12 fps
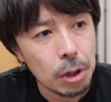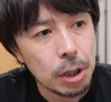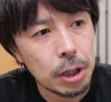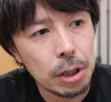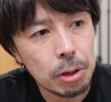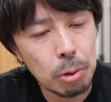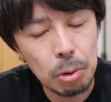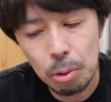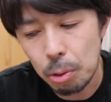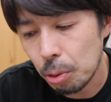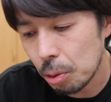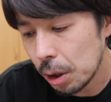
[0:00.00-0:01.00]
えっ、ー、と、
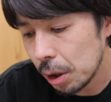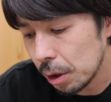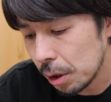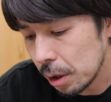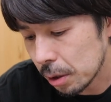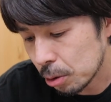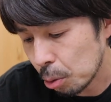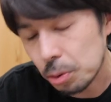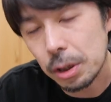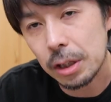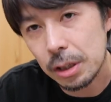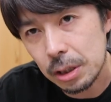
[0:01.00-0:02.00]
これで撮っ
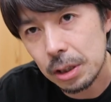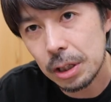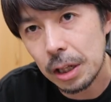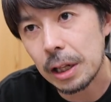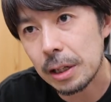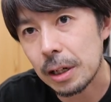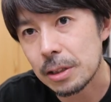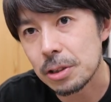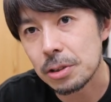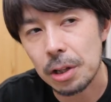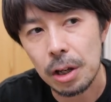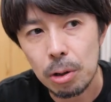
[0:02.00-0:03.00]
てきてたって感じ
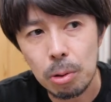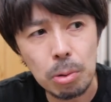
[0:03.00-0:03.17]
ですね。